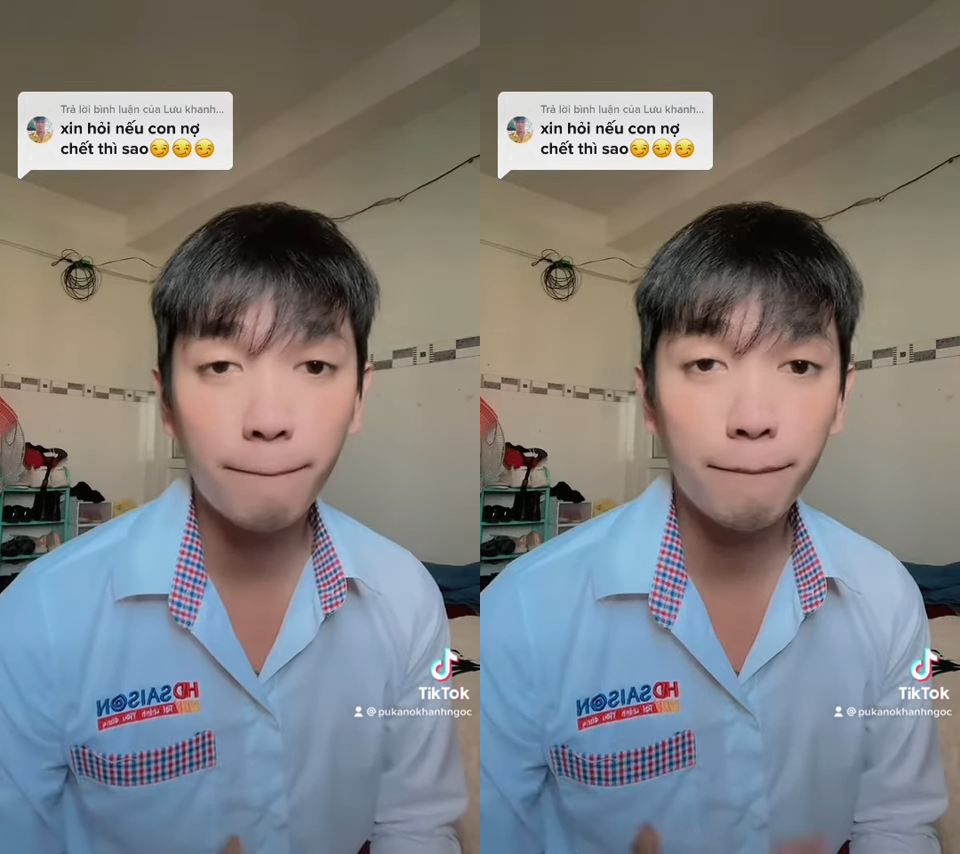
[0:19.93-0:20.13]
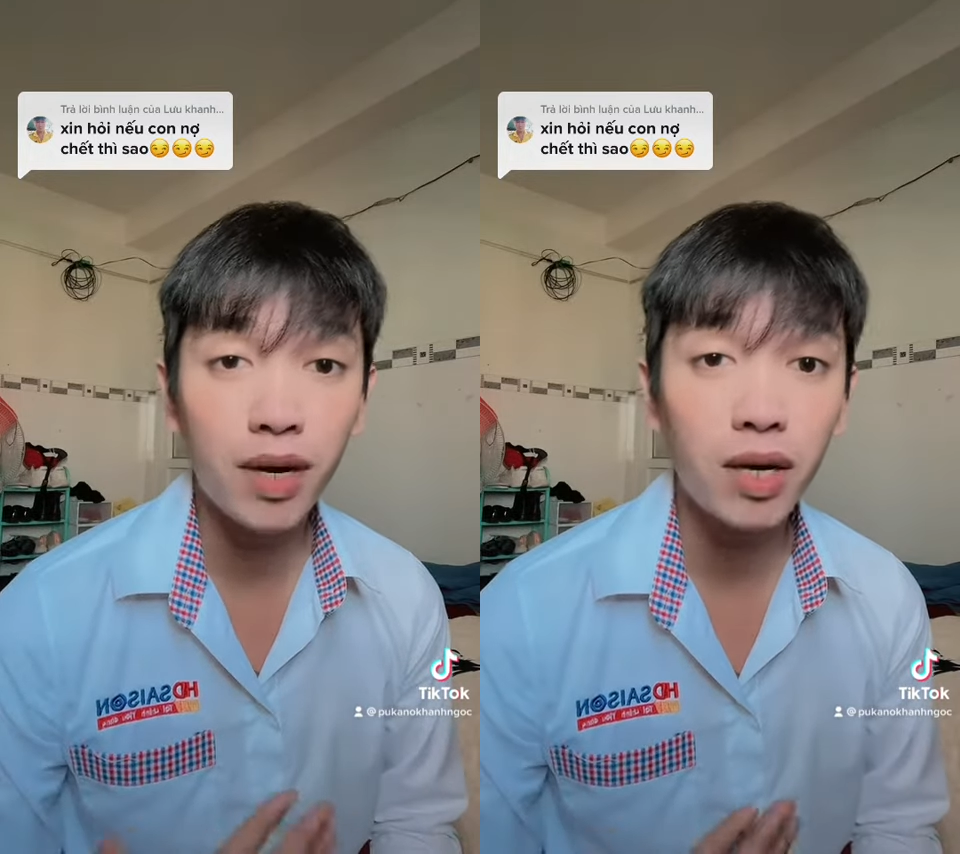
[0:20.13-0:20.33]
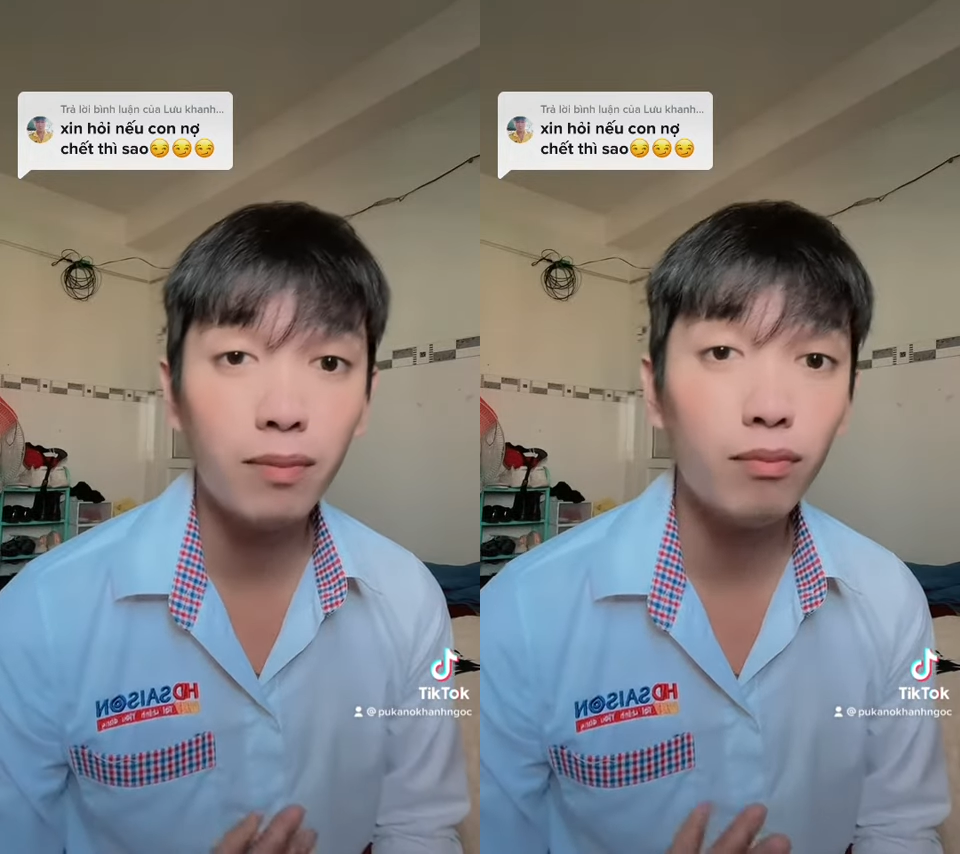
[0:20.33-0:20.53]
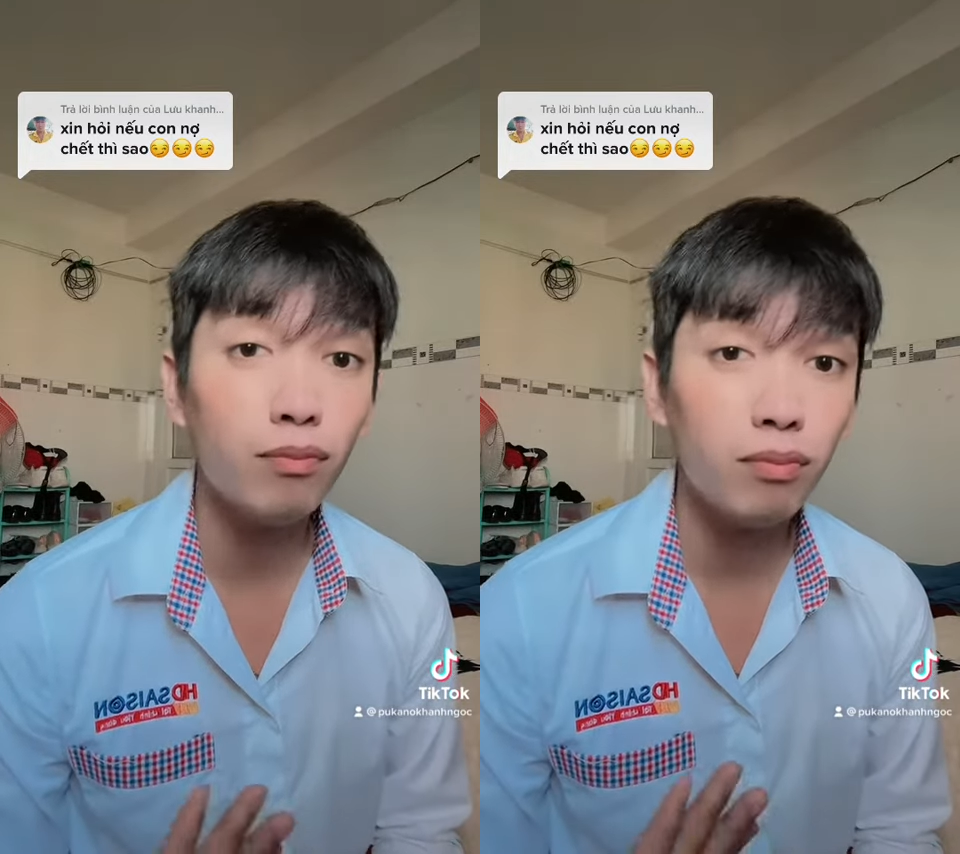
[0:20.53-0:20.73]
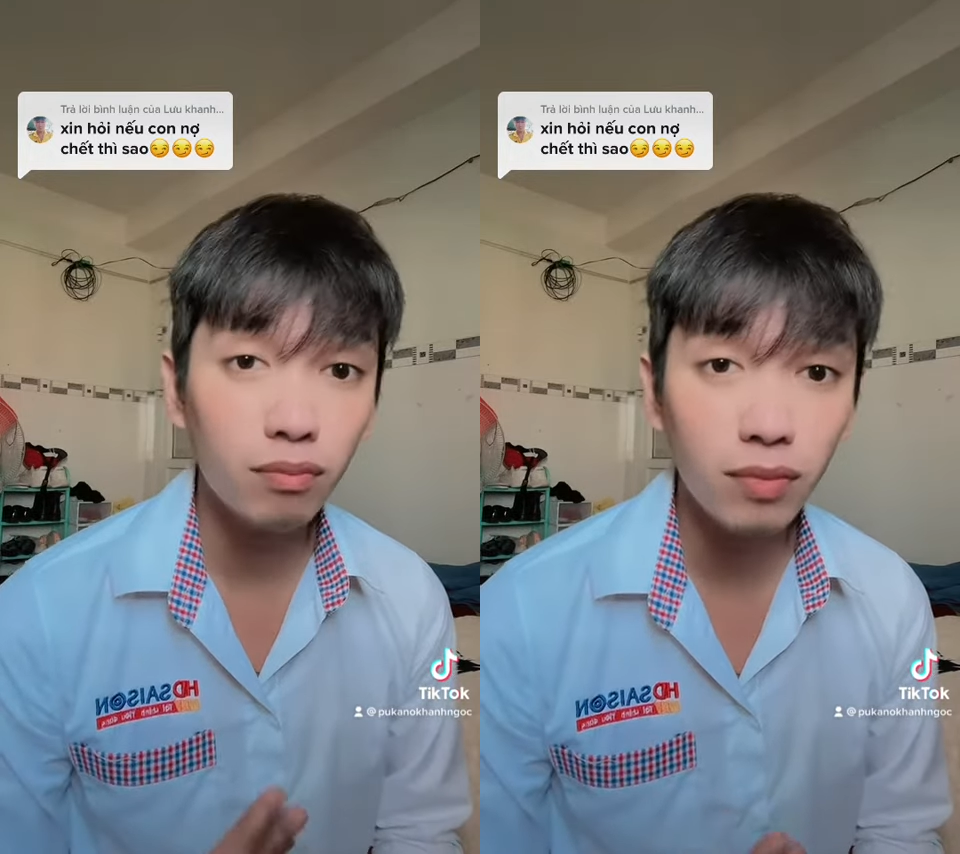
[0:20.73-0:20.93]
mình
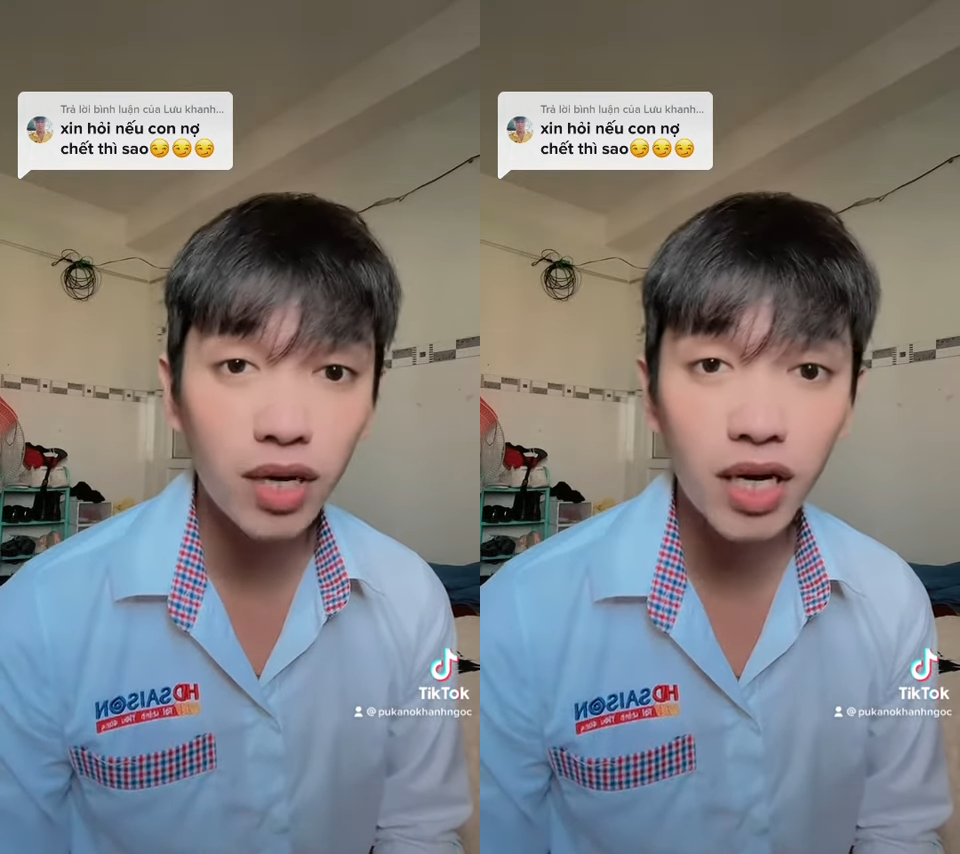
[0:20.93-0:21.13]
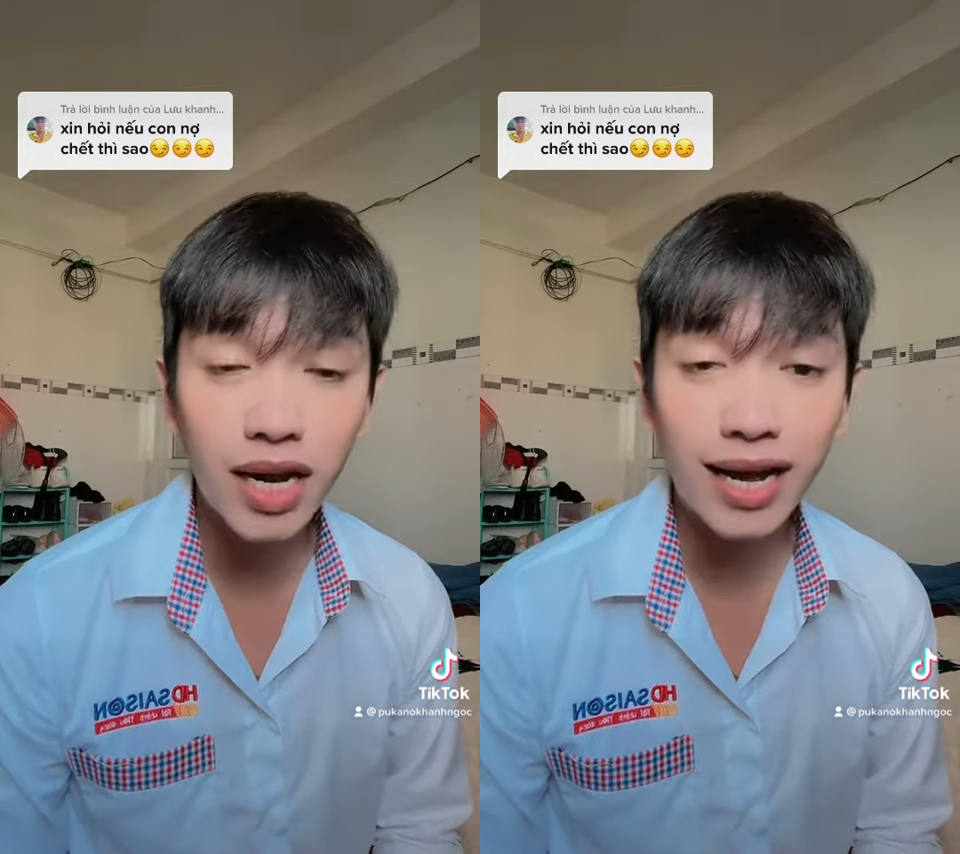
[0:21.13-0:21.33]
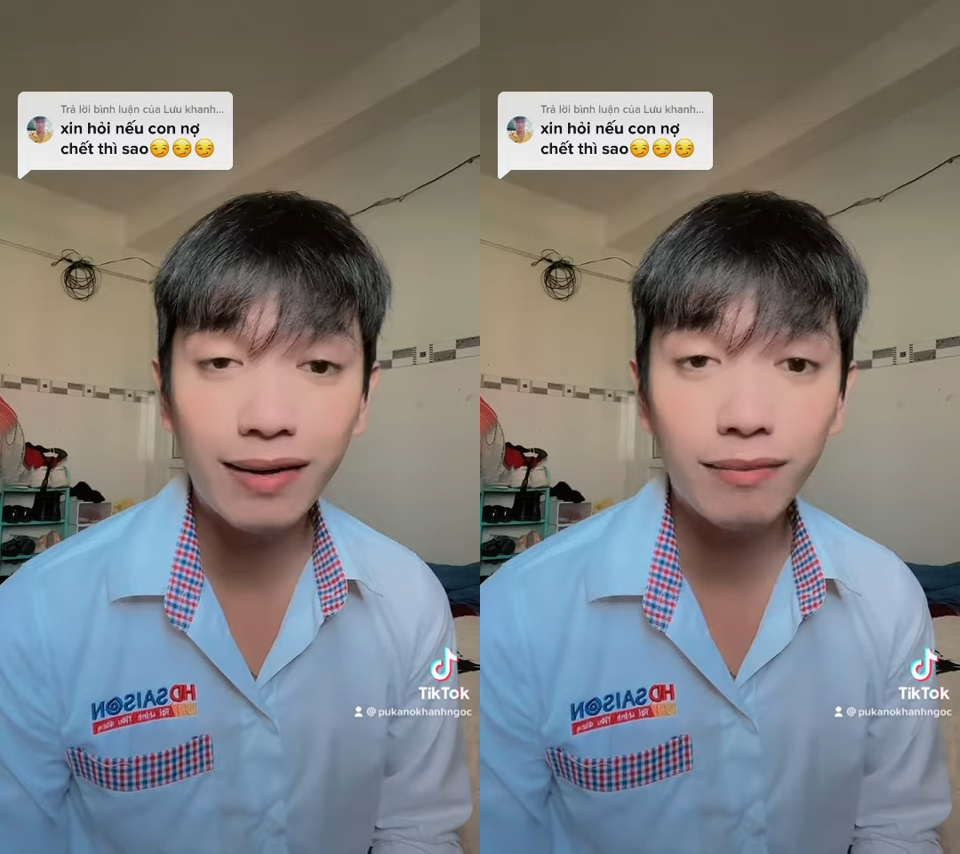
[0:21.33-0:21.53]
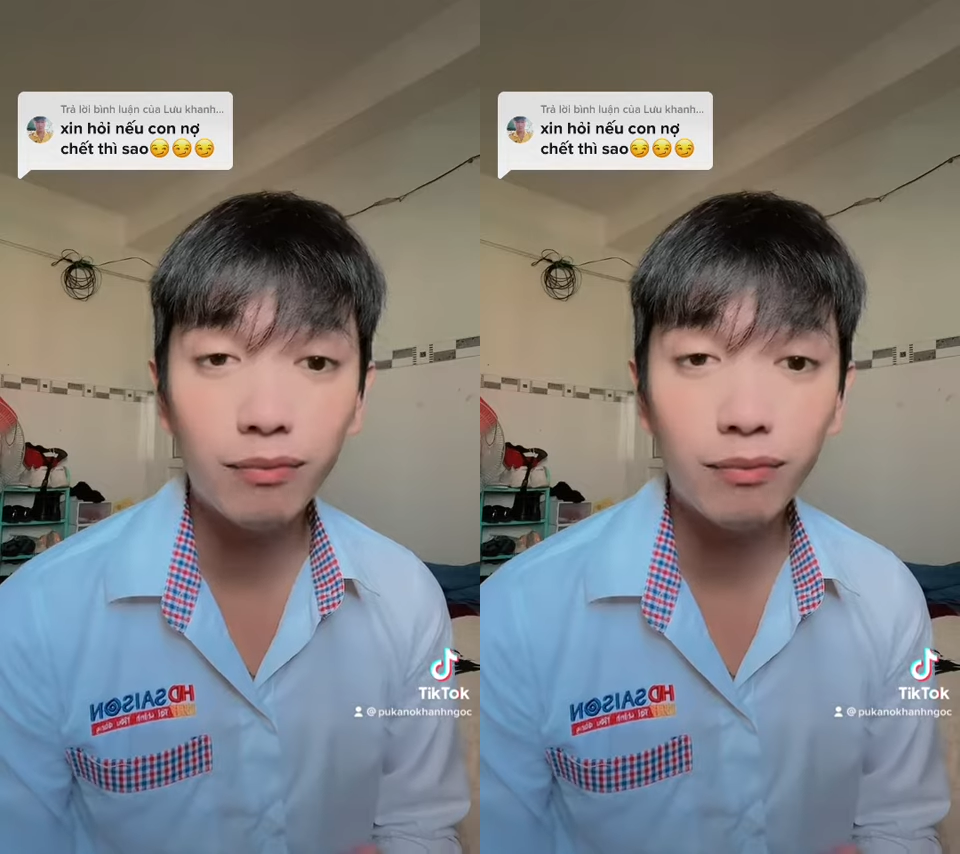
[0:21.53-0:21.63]
mình uh,